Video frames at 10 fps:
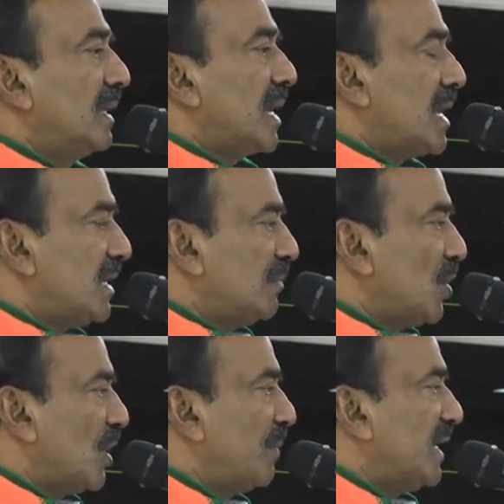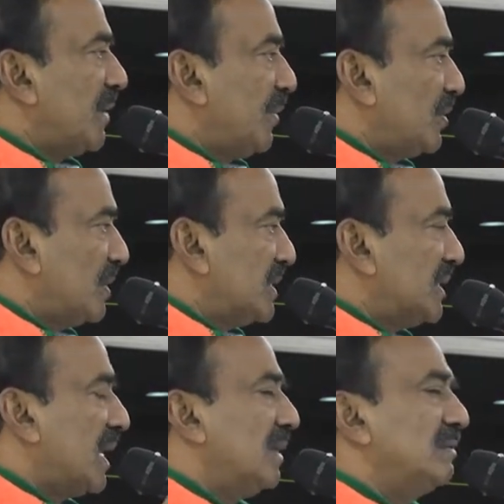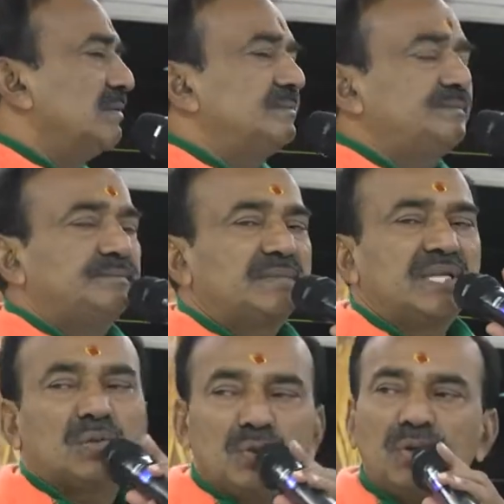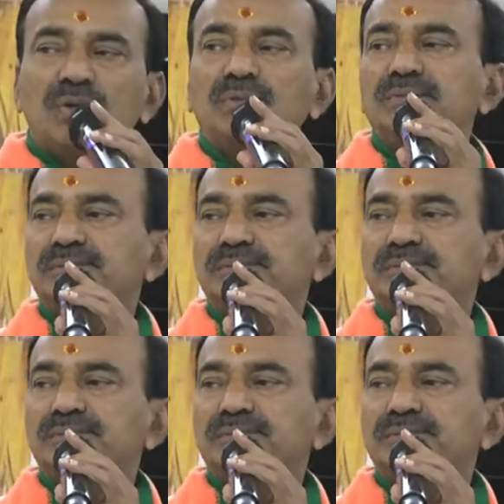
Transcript: కరెంటు మోటార్ పెట్టబోయేటోడు జీతగాడు కూలోడు